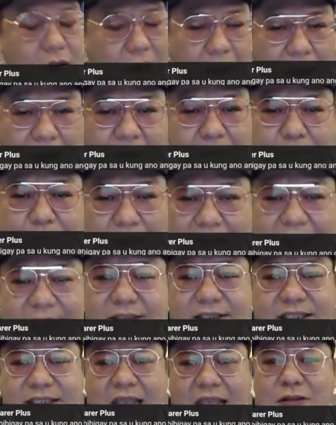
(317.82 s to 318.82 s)
our
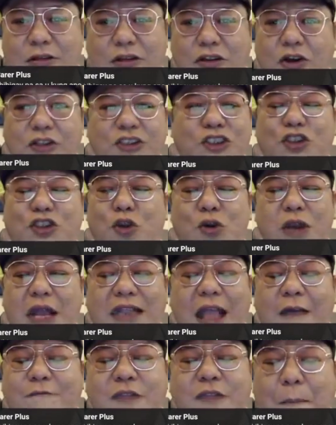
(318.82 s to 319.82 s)
minds and thoughts do
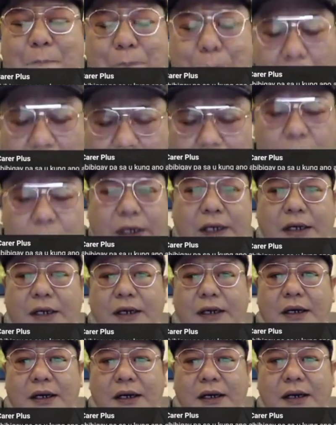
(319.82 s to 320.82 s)
not have the power
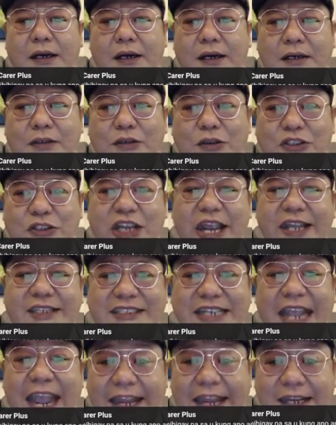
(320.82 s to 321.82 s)
to
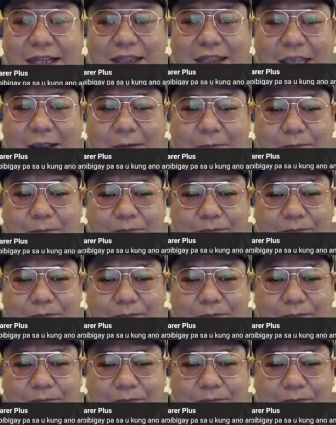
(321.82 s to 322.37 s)
change anything.